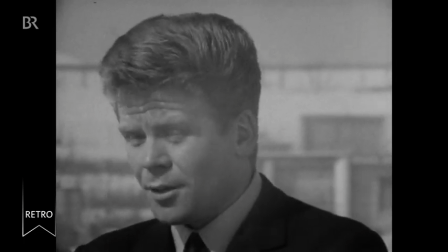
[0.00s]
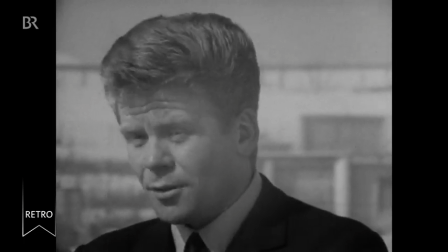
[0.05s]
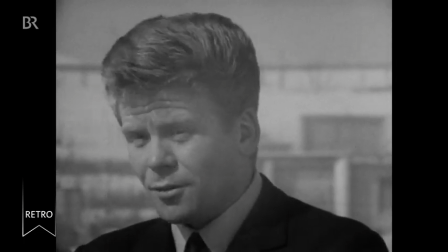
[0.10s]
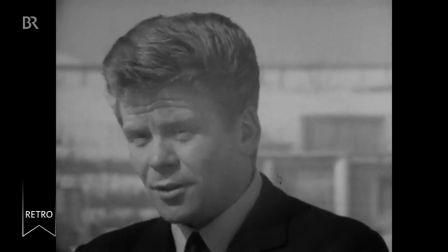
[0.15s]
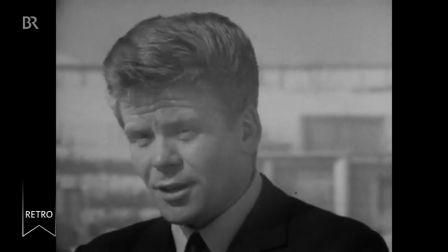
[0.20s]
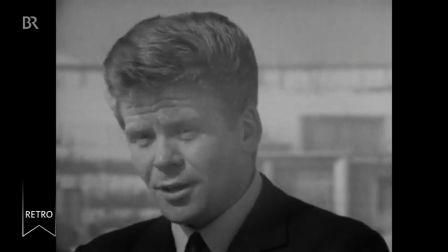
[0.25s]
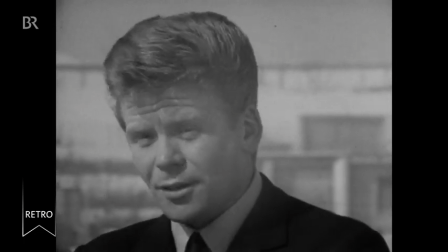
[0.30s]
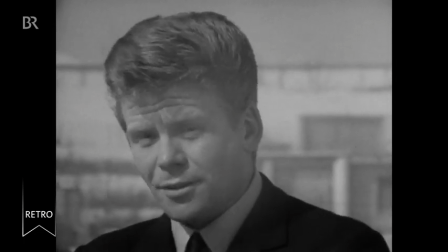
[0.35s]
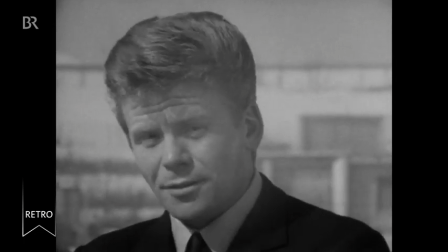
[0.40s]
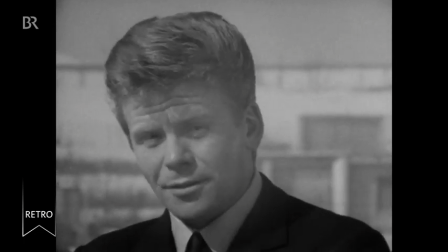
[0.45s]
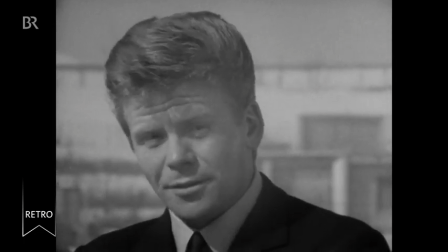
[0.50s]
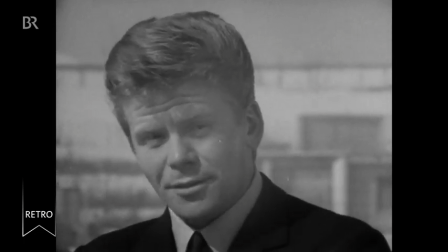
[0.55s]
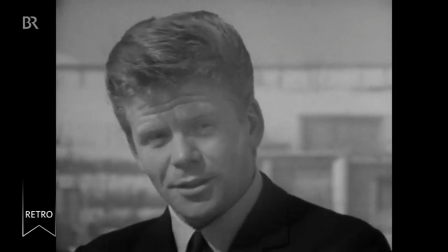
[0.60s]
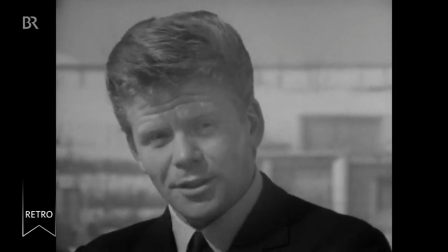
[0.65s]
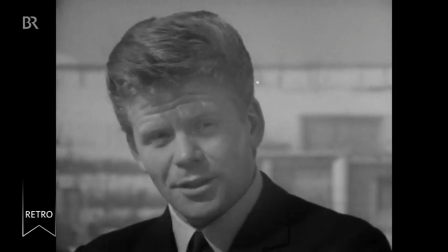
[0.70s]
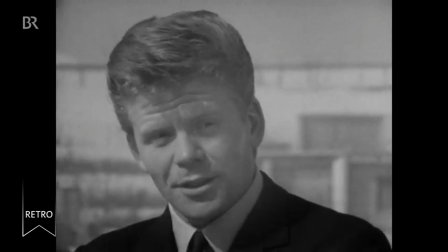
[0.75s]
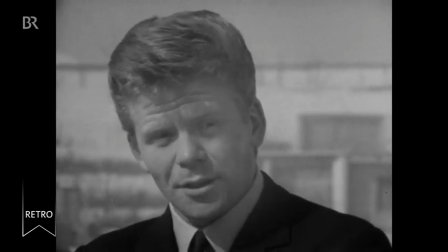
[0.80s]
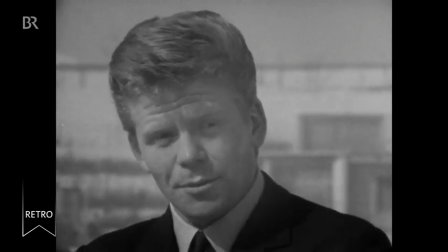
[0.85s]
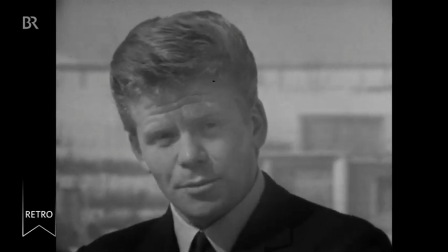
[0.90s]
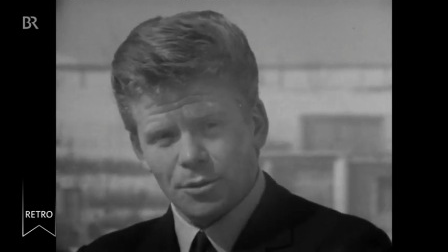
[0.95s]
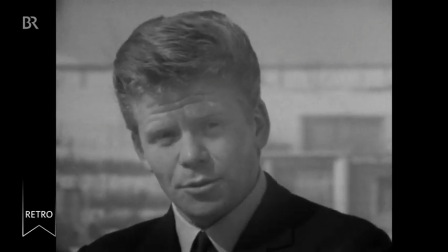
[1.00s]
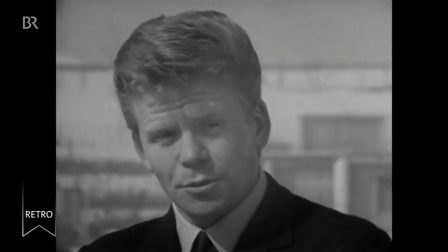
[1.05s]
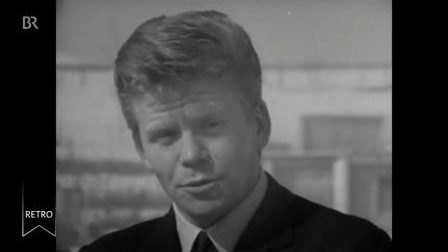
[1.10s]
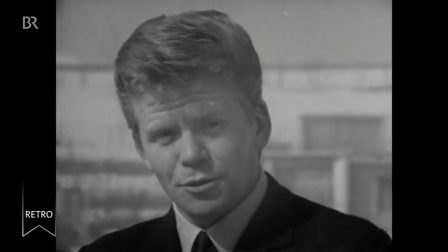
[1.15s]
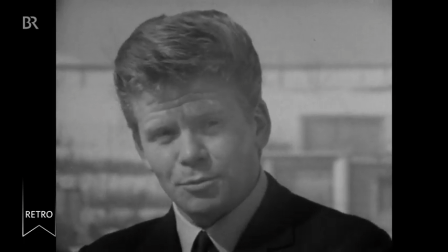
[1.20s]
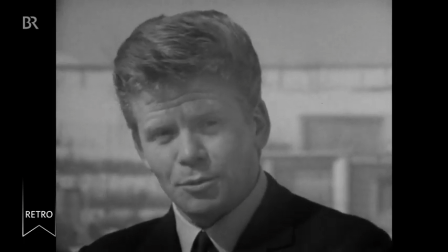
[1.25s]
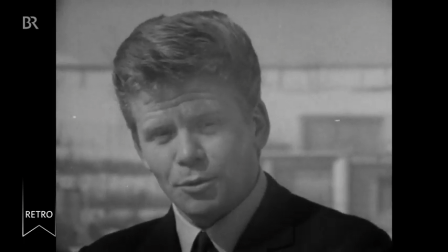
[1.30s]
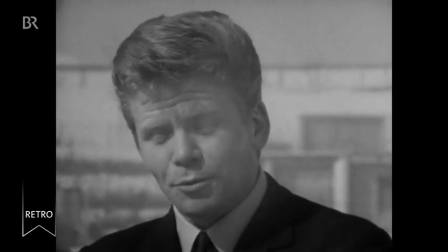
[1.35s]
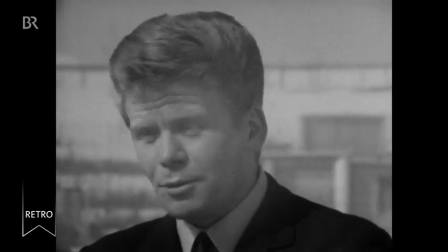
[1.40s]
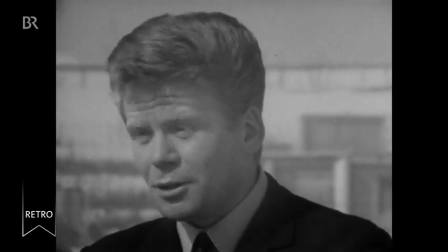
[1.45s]
Weil ich habe ein
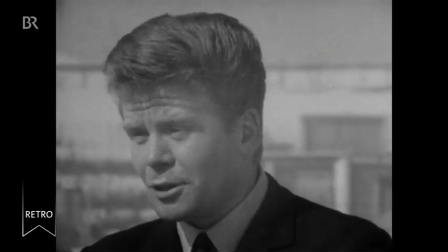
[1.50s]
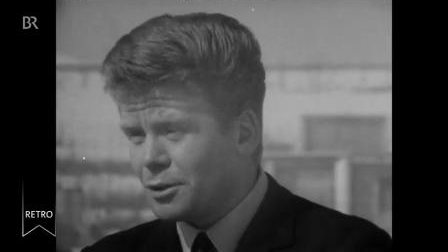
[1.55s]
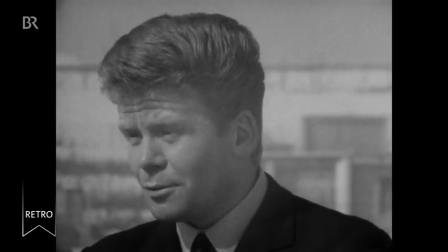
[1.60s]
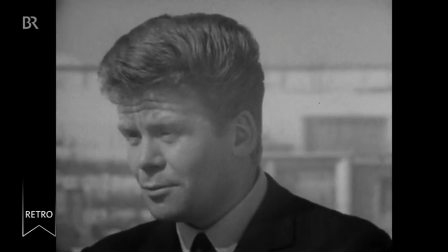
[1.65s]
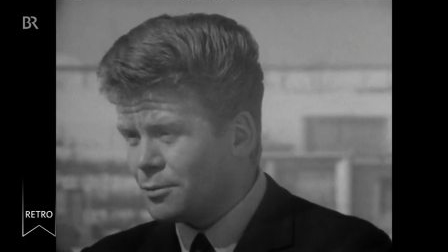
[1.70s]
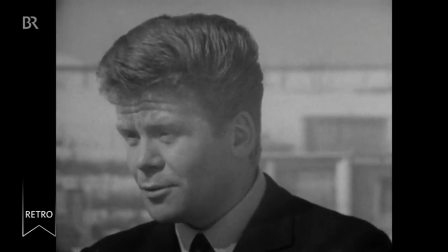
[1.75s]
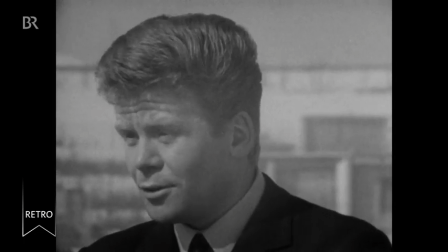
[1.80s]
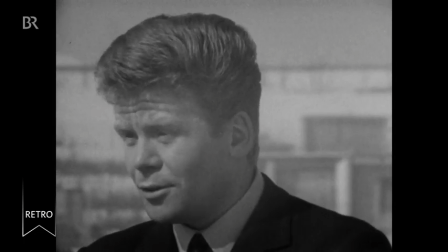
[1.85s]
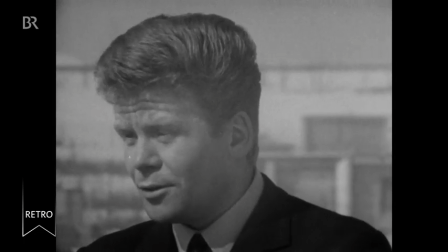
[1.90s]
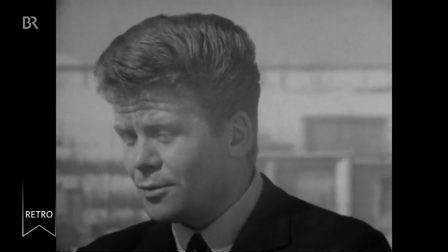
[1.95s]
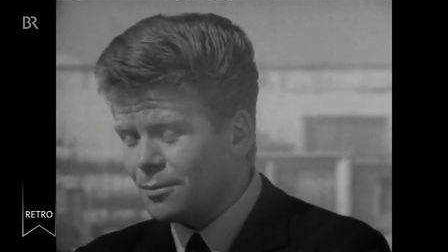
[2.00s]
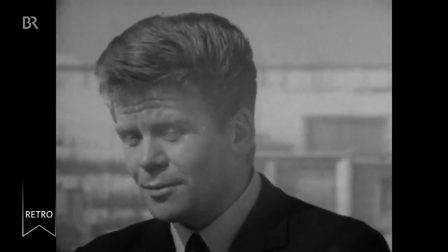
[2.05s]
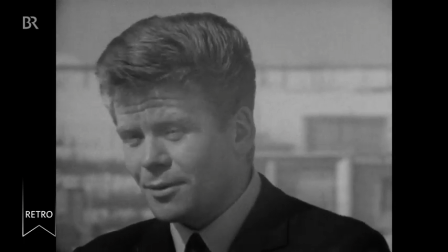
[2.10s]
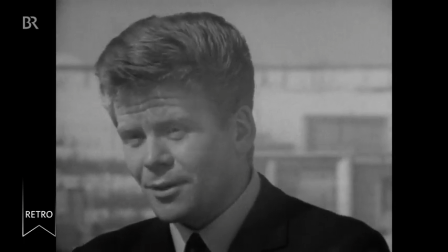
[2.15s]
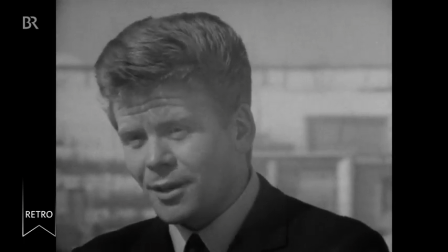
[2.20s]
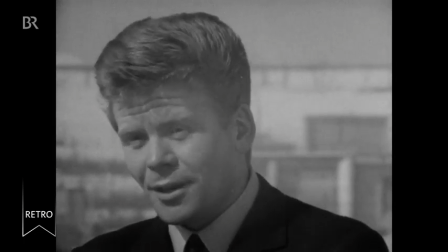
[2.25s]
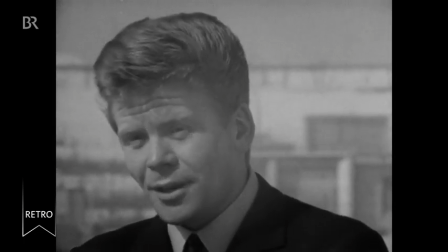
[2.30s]
gutes Publikum drüben.